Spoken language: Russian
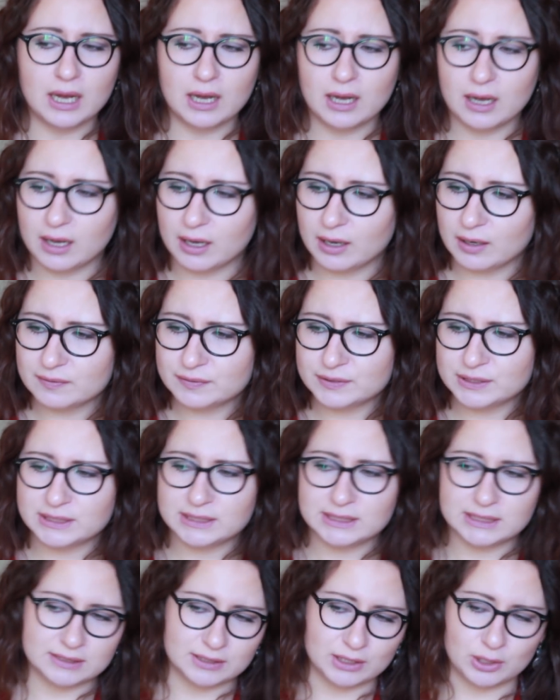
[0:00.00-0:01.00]
э,
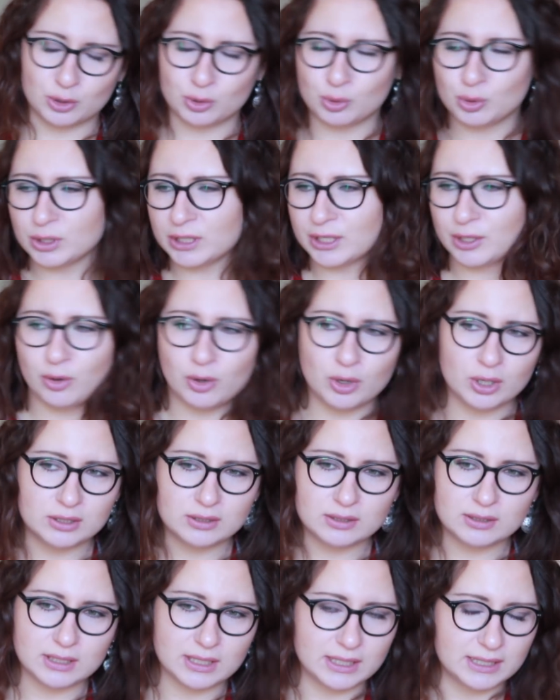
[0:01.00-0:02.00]
круглый
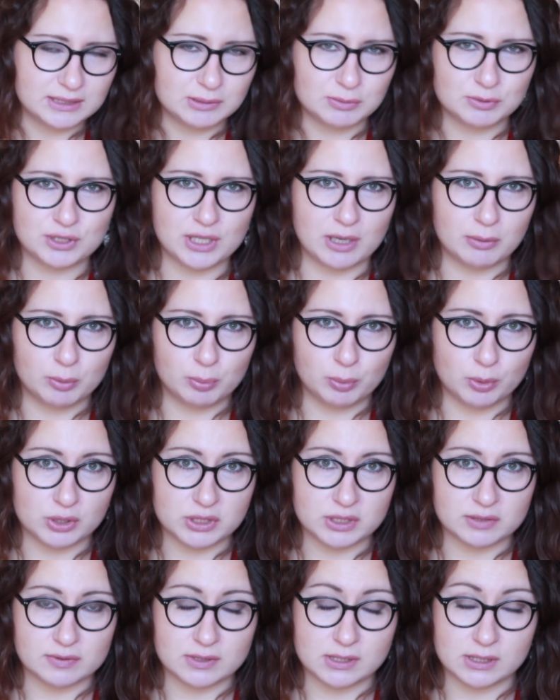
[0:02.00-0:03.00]
год этими вещами
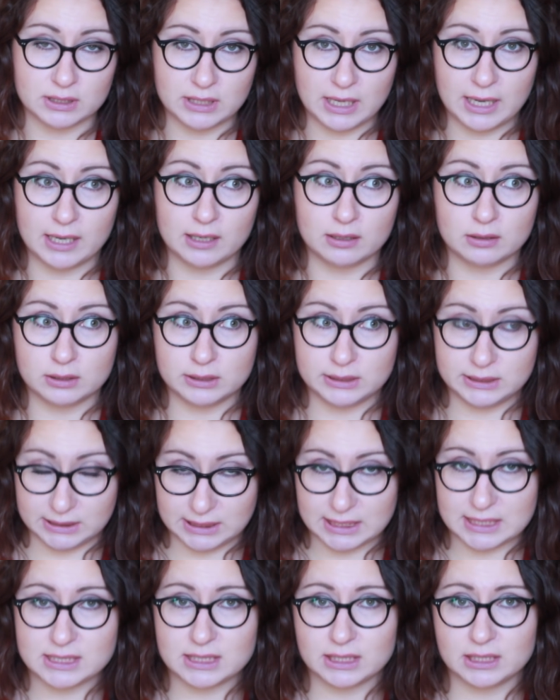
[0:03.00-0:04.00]
пользоваться. Да,
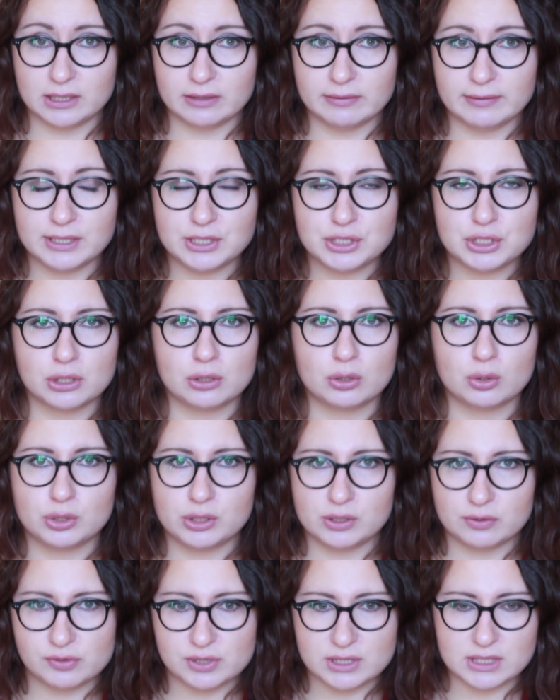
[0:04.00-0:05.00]
есть такие вещи, но
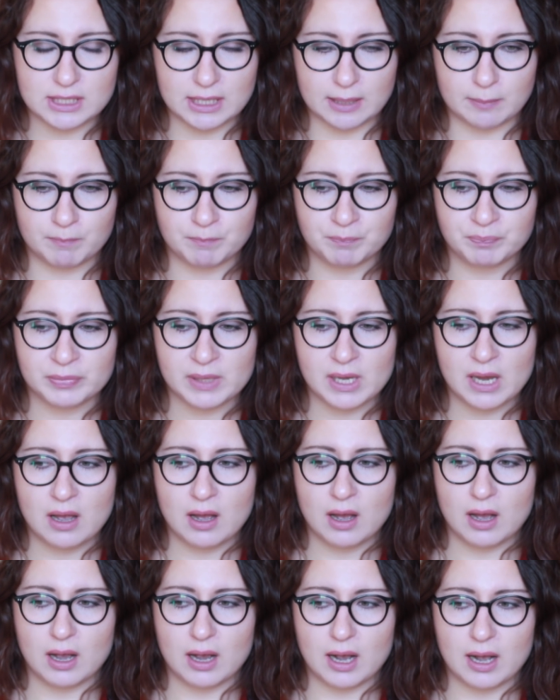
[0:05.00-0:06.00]
не все всем.
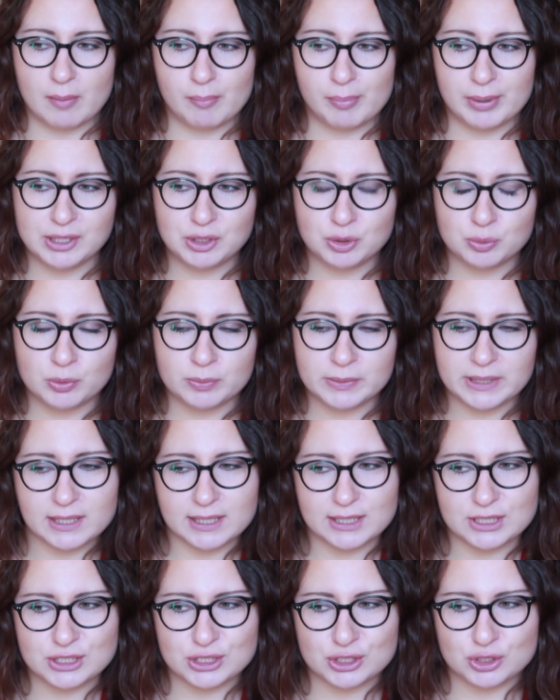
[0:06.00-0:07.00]
Поэтому мне
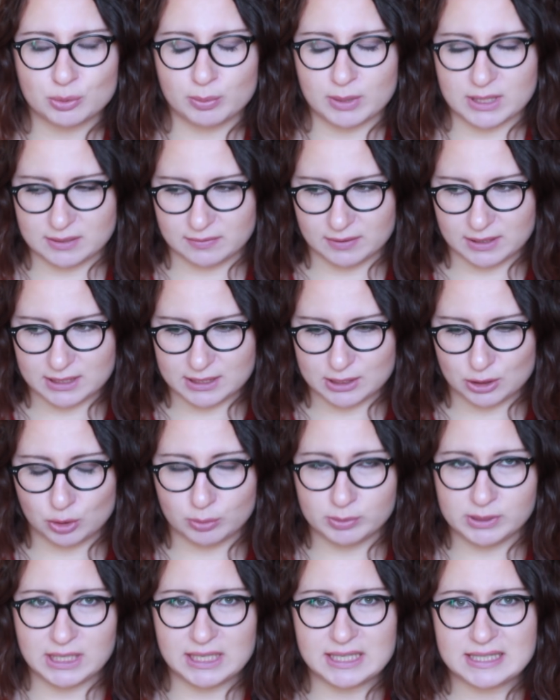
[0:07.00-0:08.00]
кажется, что базовый
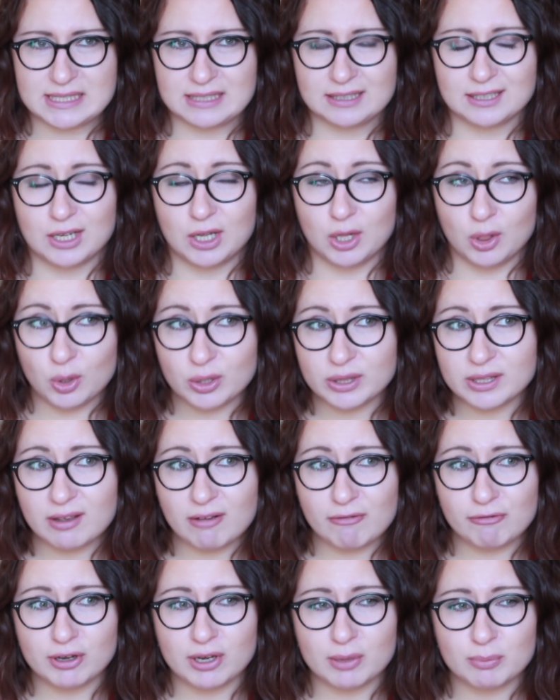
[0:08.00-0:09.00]
гардероб делится на
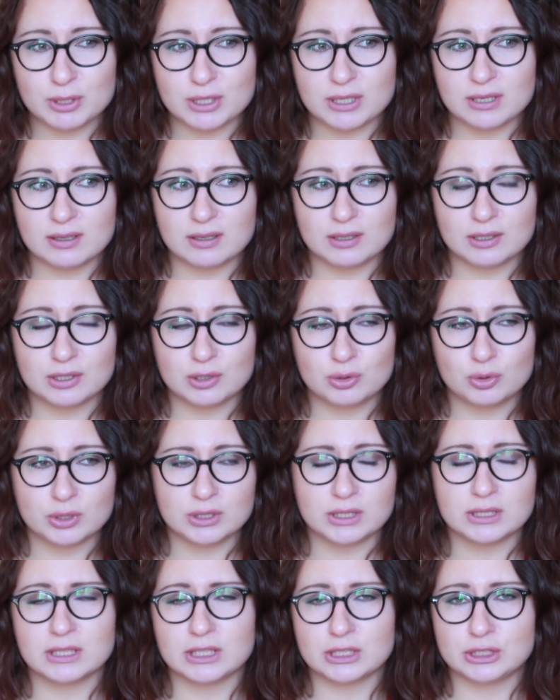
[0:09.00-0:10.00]
холодное время э,
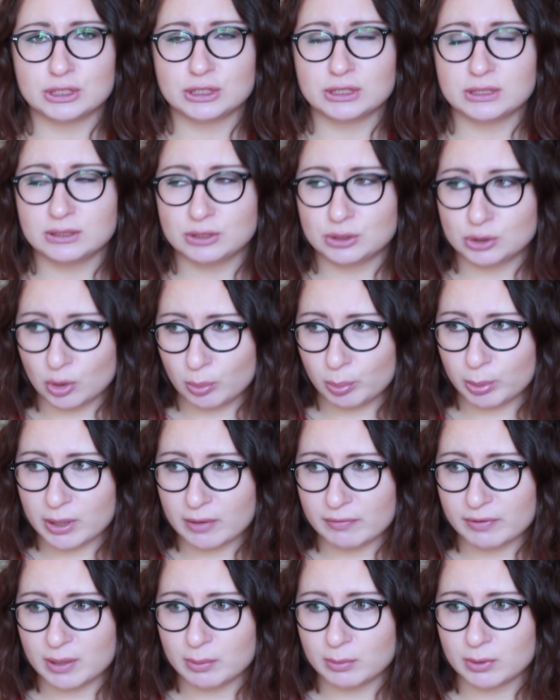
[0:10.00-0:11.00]
года, на
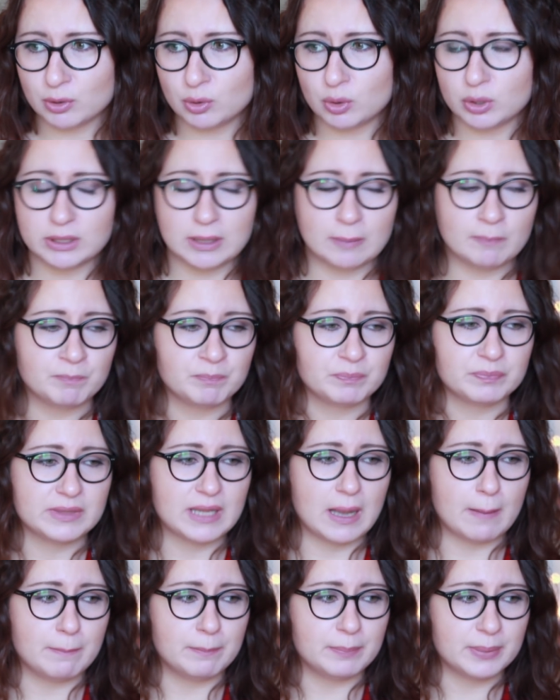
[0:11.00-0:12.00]
теплое время года, на